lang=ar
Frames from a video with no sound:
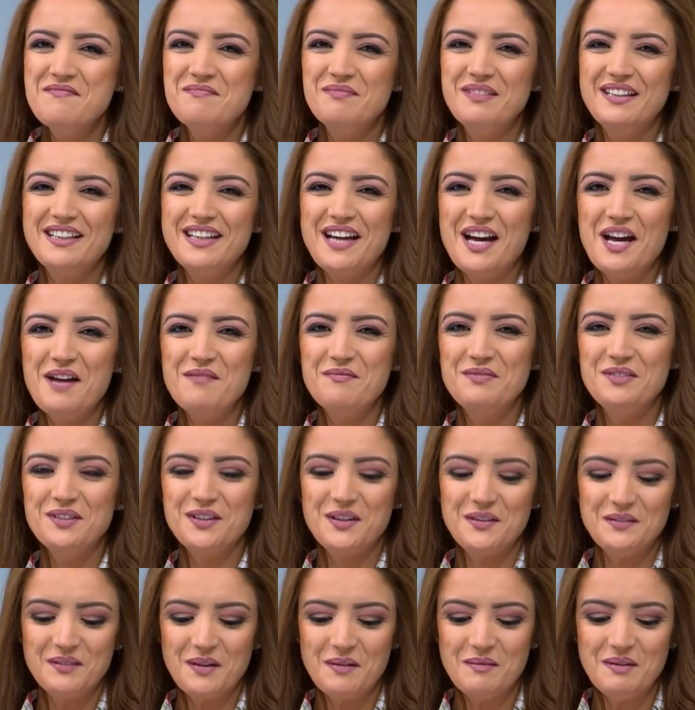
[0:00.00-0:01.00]
بنرحب
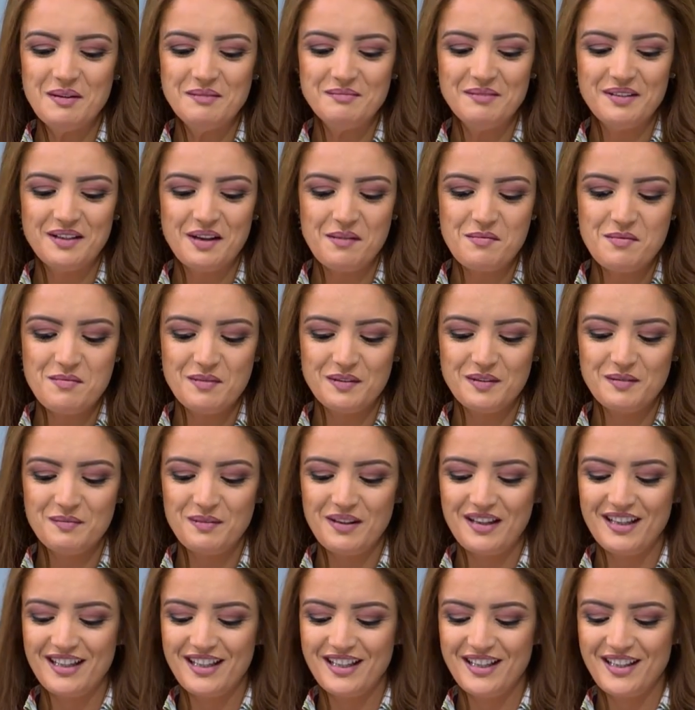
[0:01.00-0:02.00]
فيكم كمان مرة
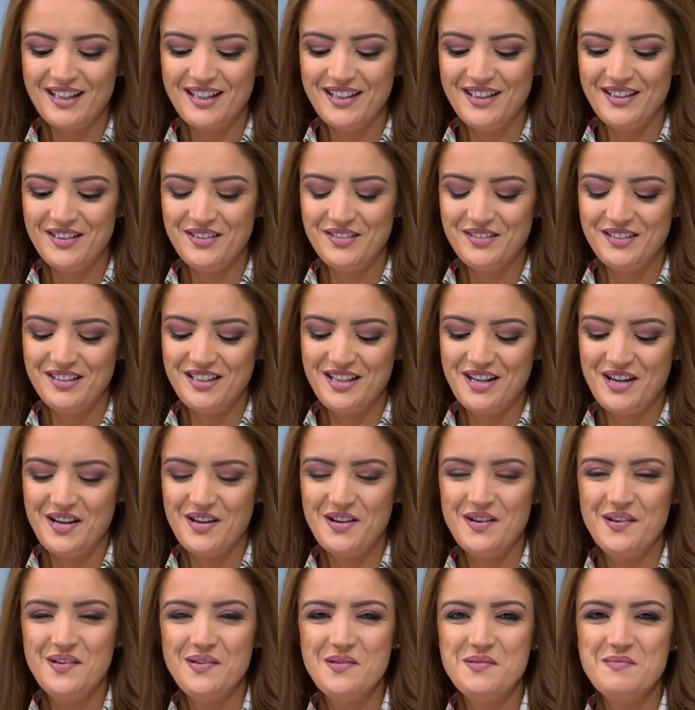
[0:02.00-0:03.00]
بمطبخ آه،
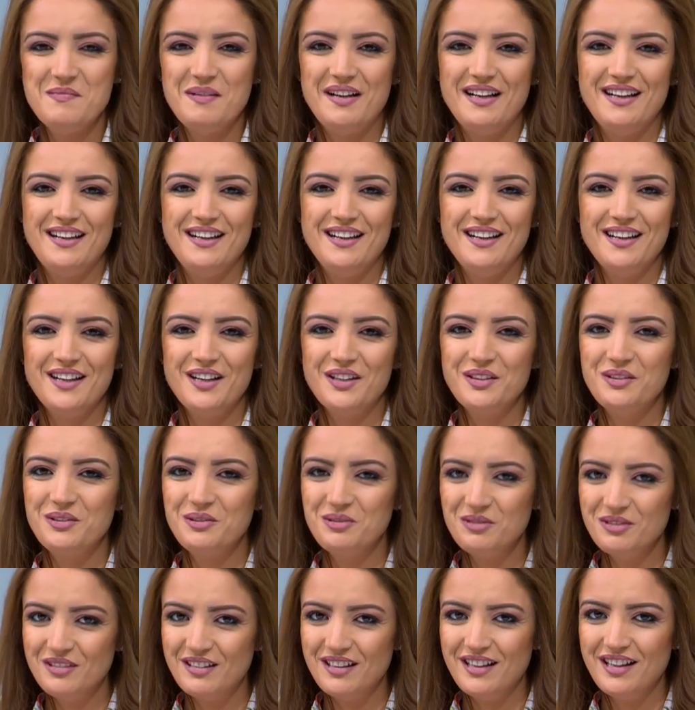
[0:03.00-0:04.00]
رؤيا ومع
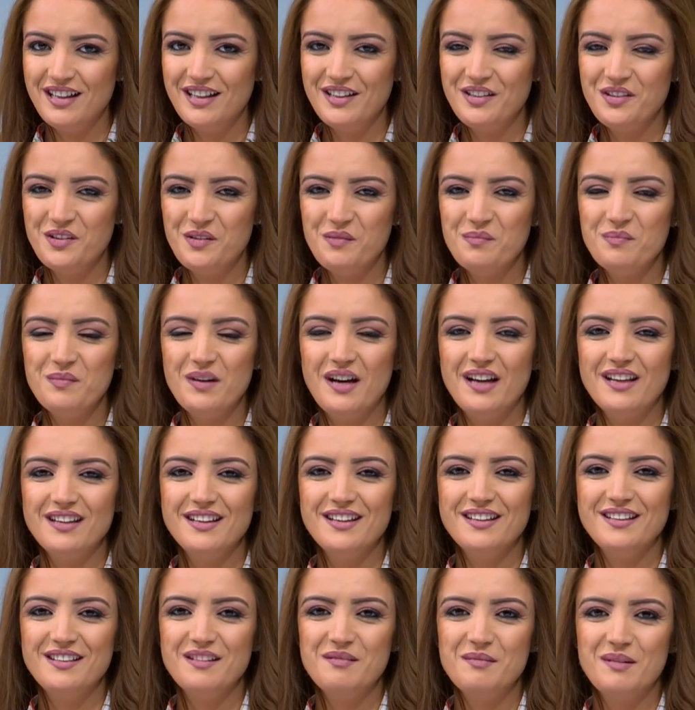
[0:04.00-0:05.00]
غدغودة اليوم
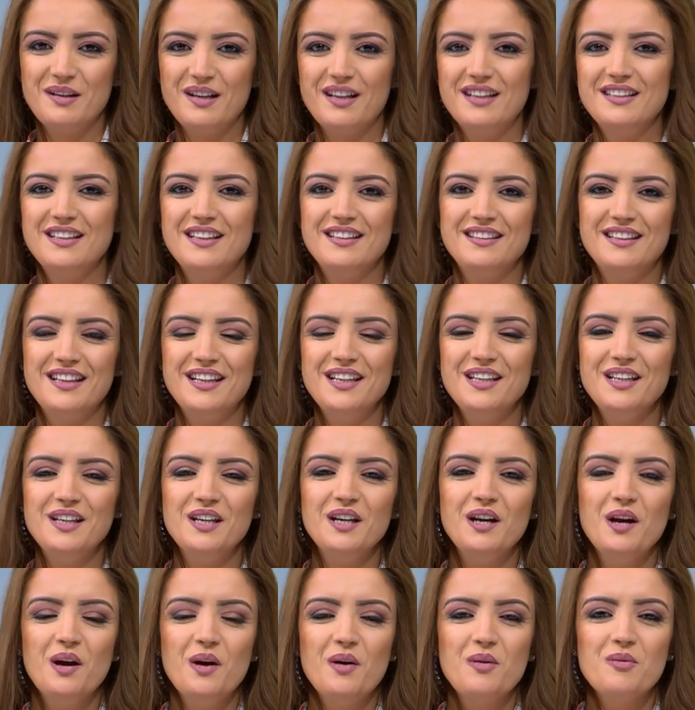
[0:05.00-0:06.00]
حلقتنا مع غادة التلي
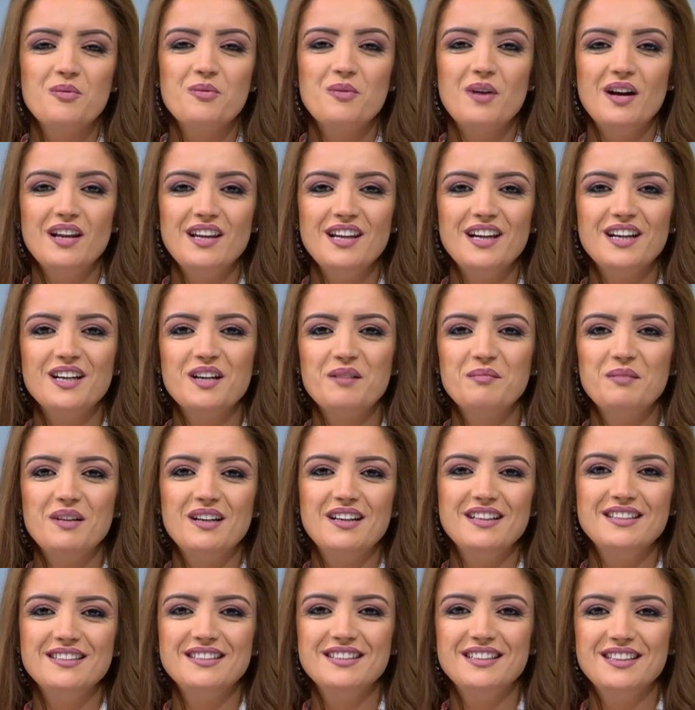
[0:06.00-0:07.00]
وهلا
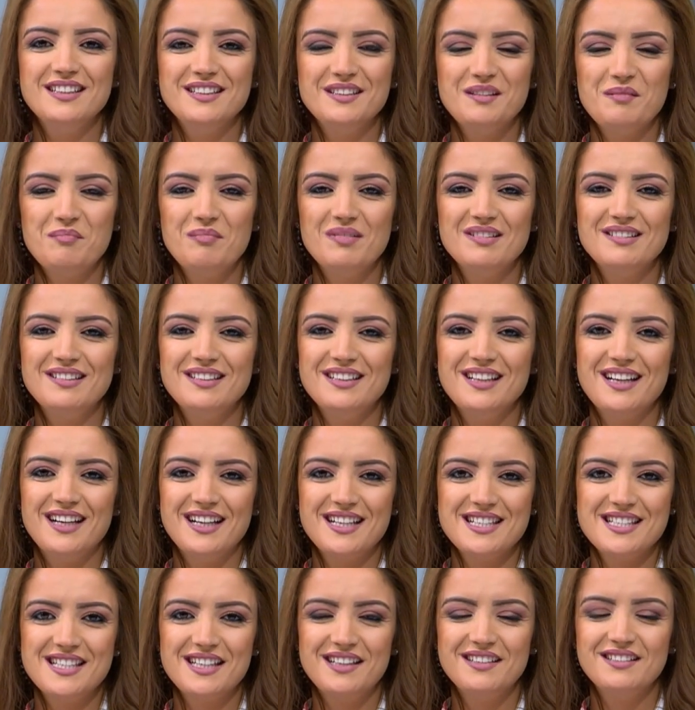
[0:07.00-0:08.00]
كمان انضمت لنا
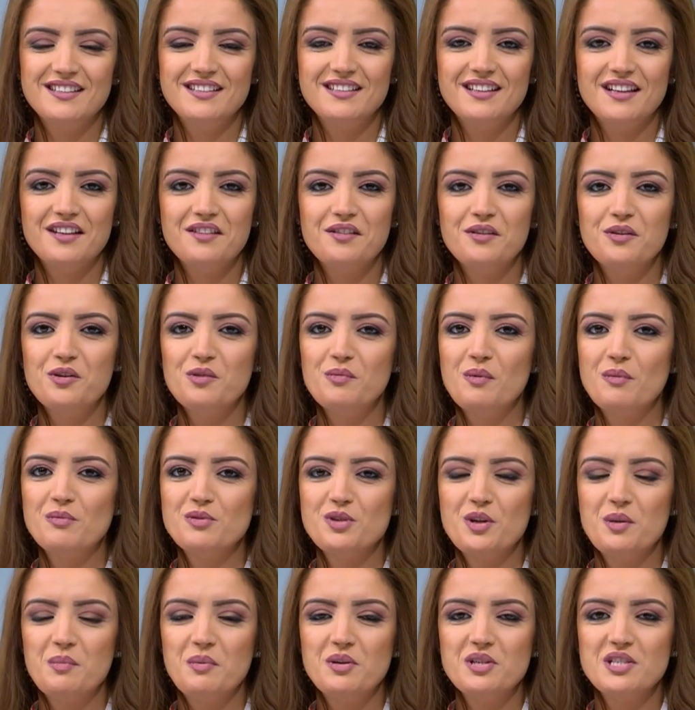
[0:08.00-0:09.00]
اخصائيه التغذيه ربا
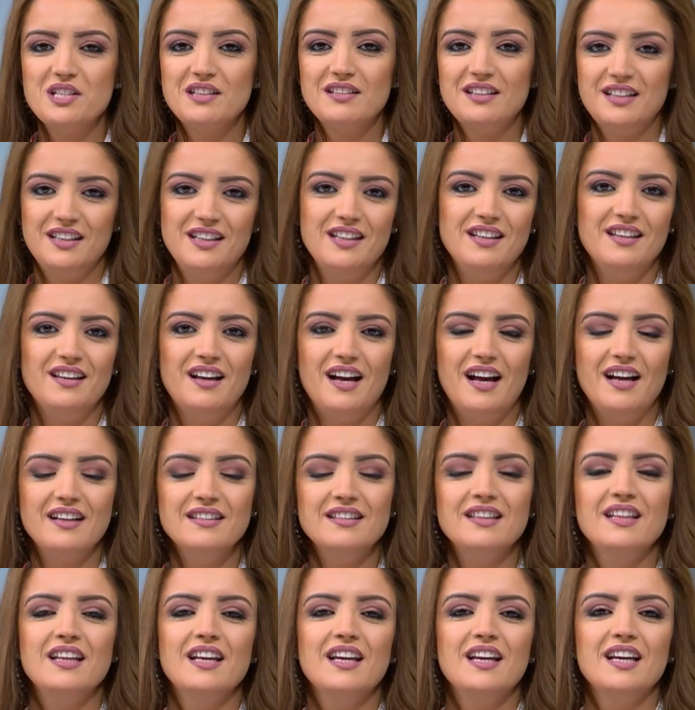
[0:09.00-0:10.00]
مشربش لتحكي لنا عن
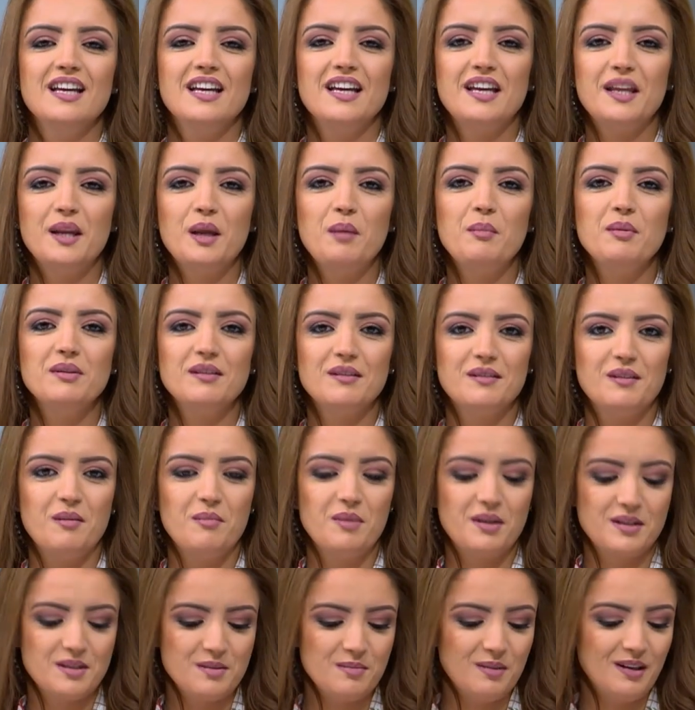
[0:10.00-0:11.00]
كريمه
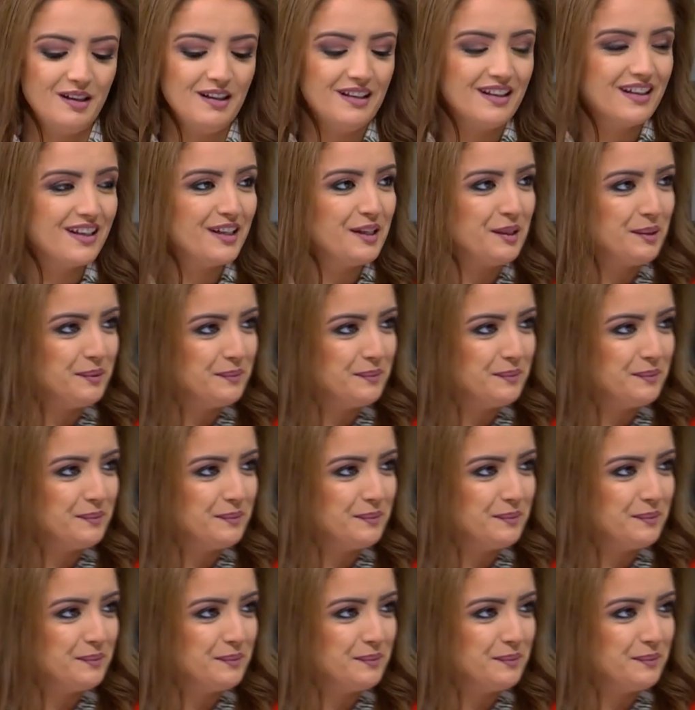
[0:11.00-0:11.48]
الطبخ صباح الخير